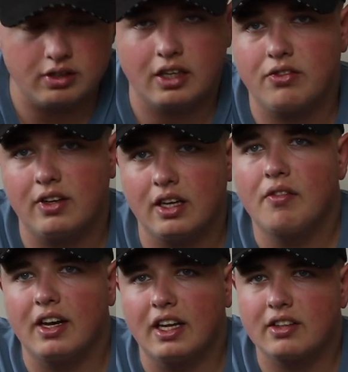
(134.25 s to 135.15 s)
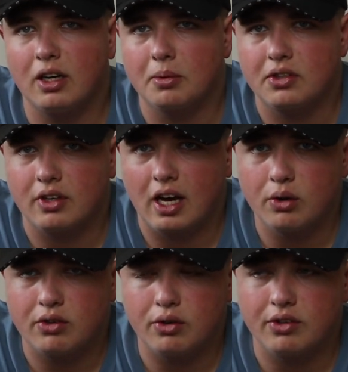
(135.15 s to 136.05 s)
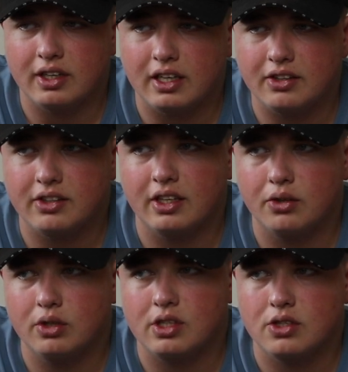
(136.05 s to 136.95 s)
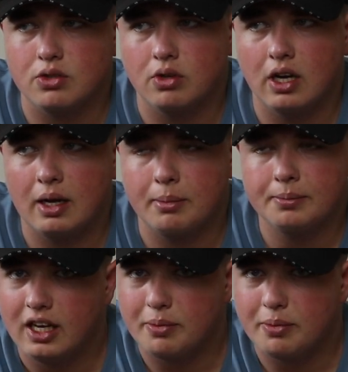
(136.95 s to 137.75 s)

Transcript: Und deswegen war das, glaube ich, so der Auslöser, dass ich es dann durchgezogen habe.